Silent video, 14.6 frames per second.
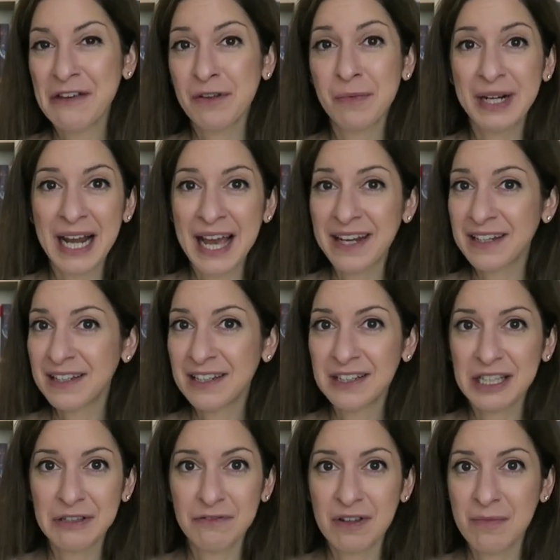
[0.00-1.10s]
Wir begleiten
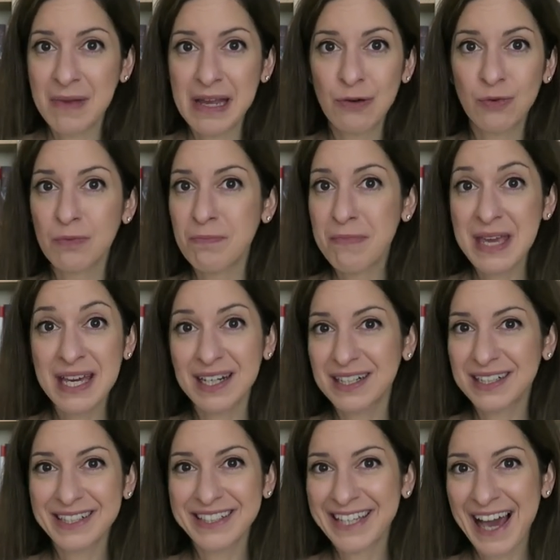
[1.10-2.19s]
Efemelu
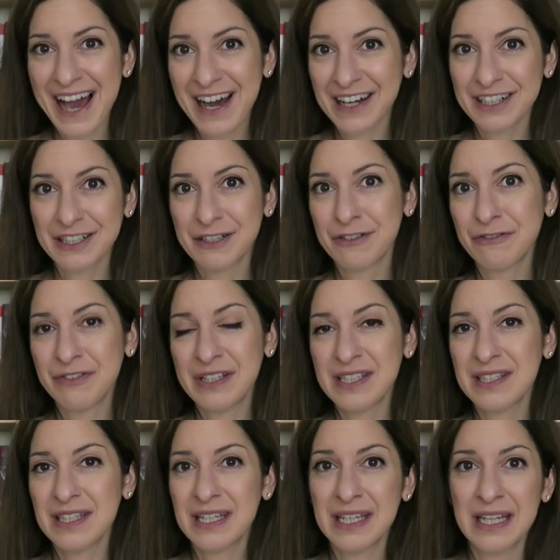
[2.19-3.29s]
mehrere Jahre, wie
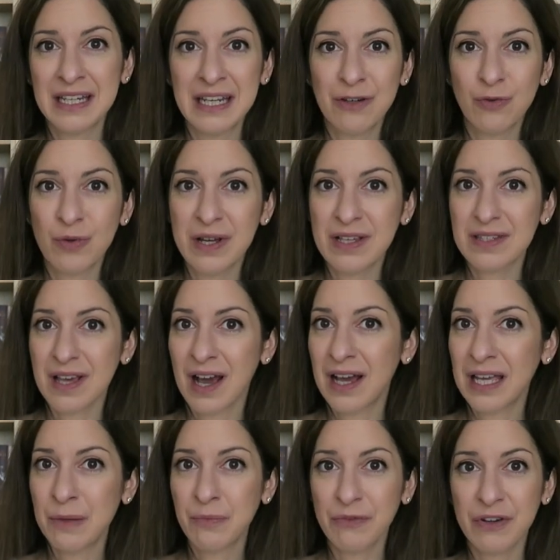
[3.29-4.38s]
sie in den
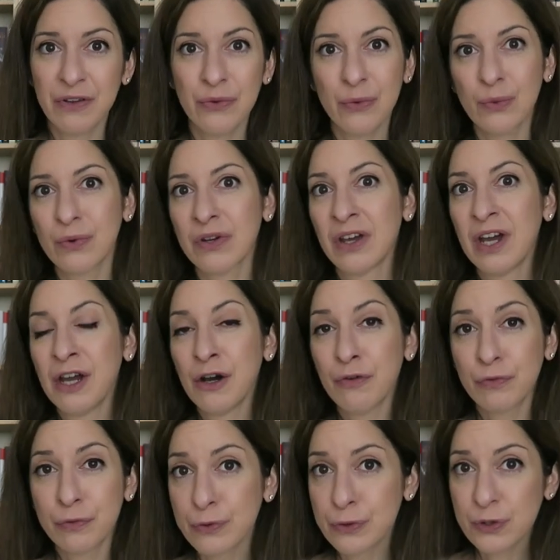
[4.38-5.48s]
USA eben versucht,
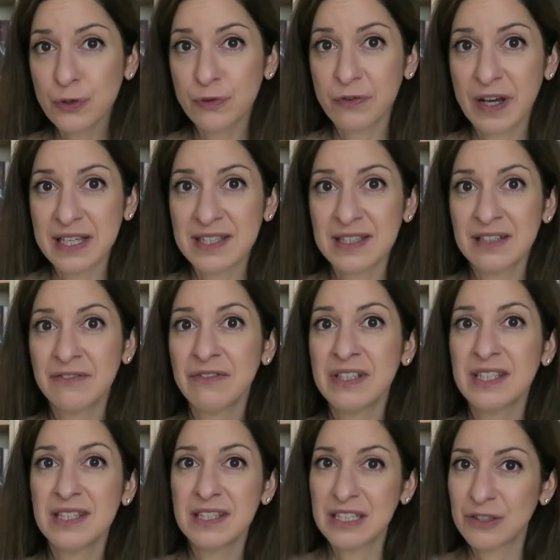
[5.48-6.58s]
Fuß zu fassen, wie
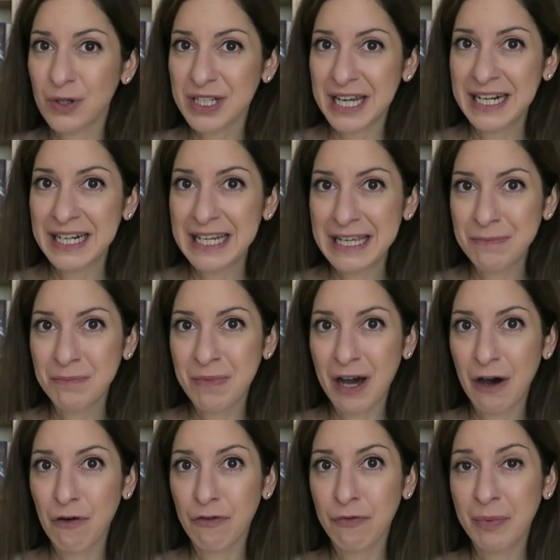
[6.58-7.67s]
sie sich dort ein Leben
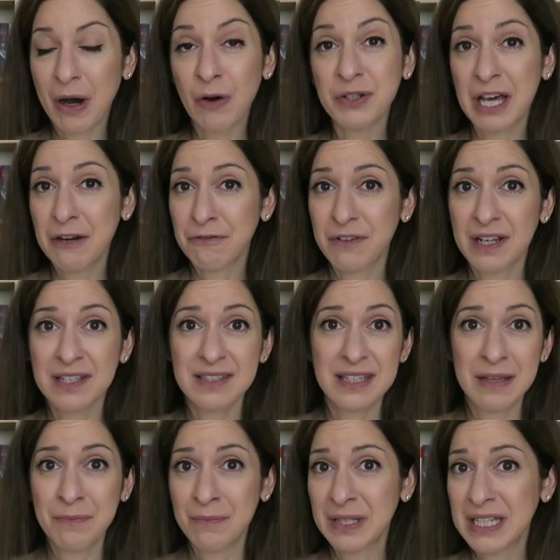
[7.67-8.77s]
aufbaut, anfangs
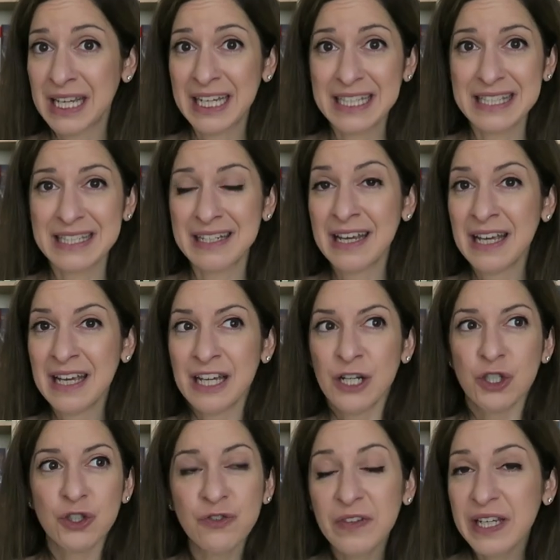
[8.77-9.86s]
eben mit den ganzen
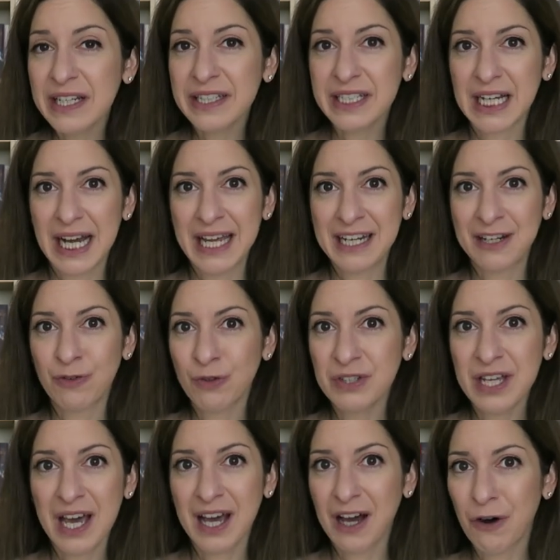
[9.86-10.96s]
Schwierigkeiten
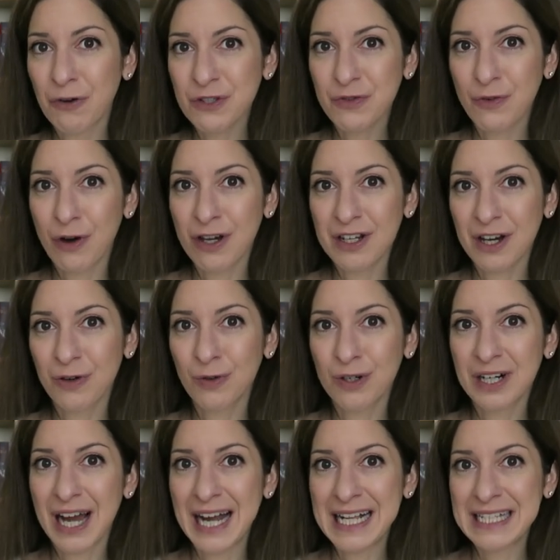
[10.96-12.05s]
und
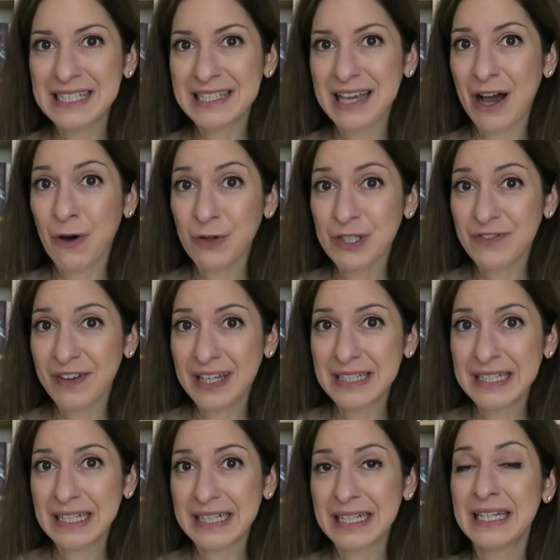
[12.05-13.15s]
Herausforderungen als
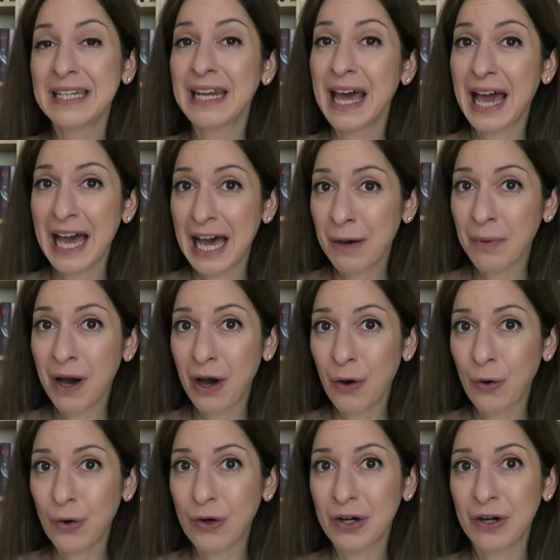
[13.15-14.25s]
Auswanderin, aber
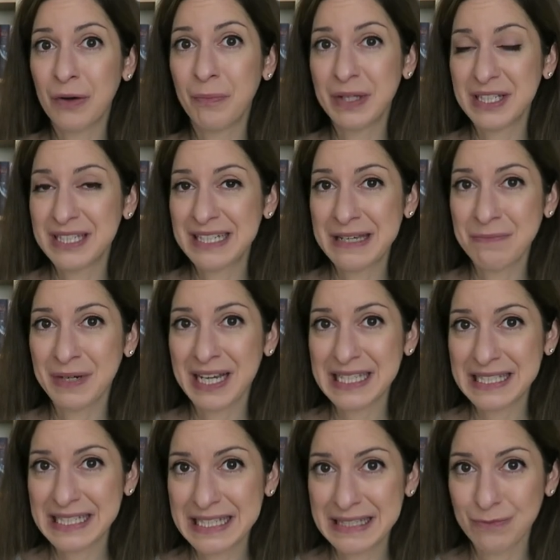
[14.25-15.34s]
auch mit dem
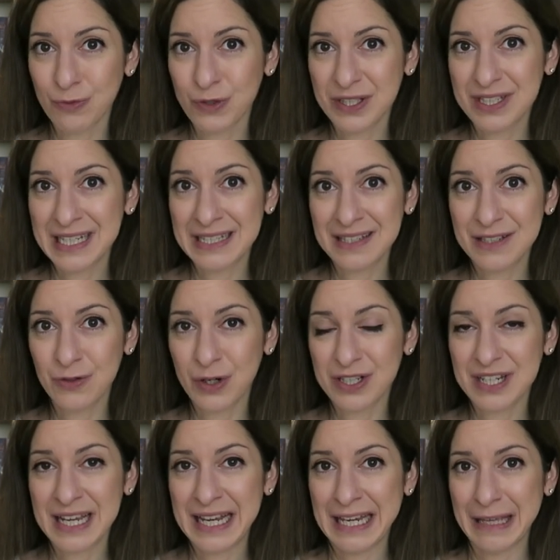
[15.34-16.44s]
Rassismus, den sie
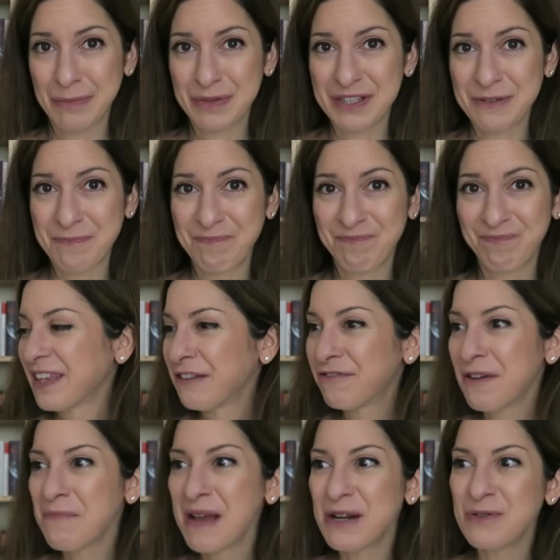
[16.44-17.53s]
dort erlebt.
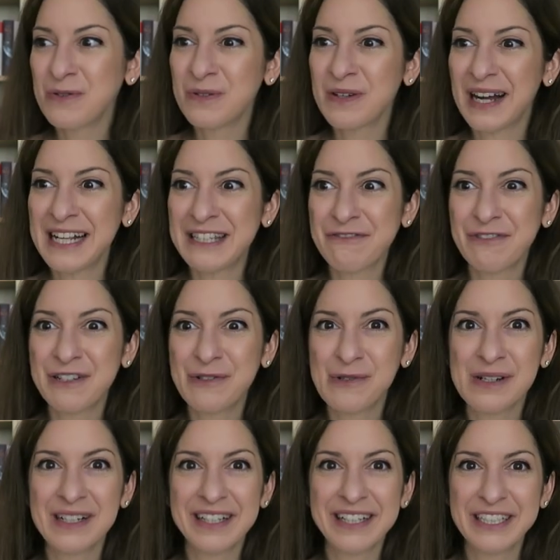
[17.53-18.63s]
Ifemelu als
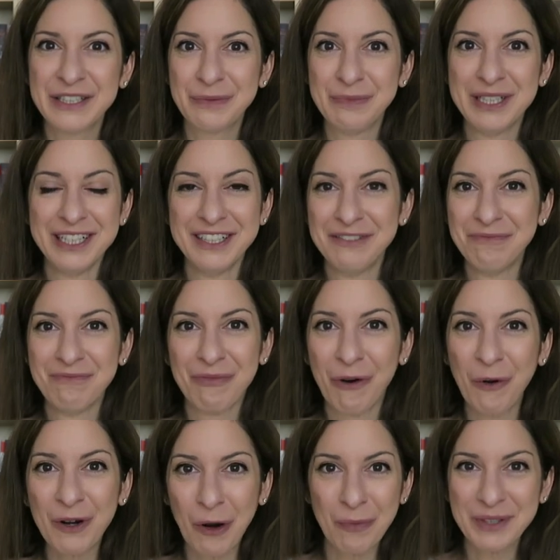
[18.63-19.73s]
Figur ist mir
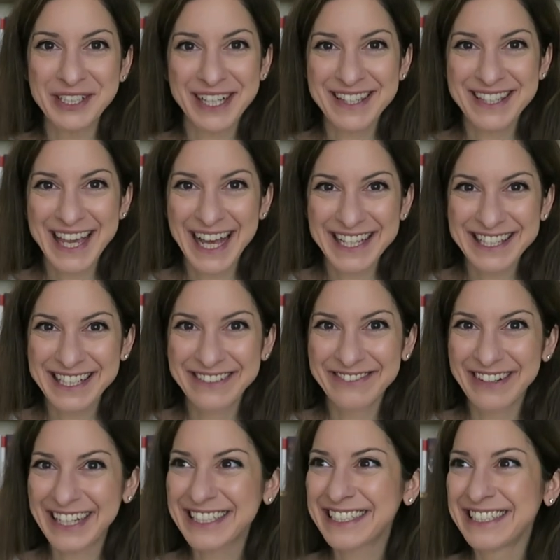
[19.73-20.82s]
unglaublich ans Herz
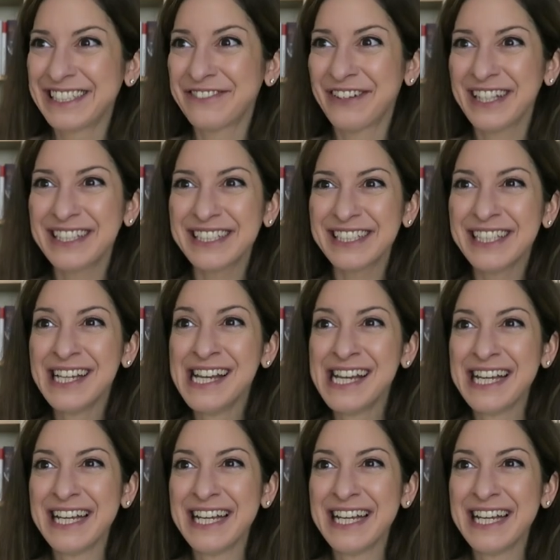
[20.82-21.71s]
gewachsen. Ich fand sie